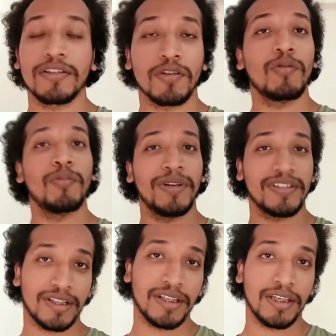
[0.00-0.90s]
सो
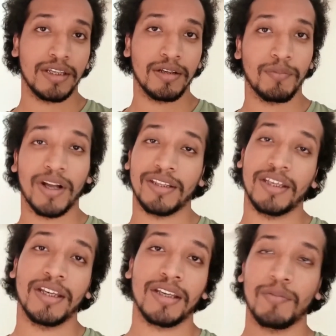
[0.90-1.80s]
बेसिकली बात
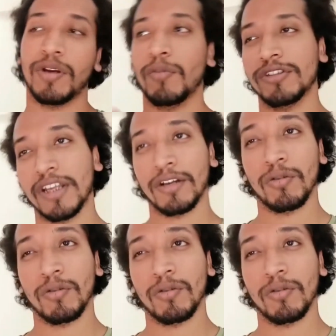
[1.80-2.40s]
ये है कि मेरे बहुत सारे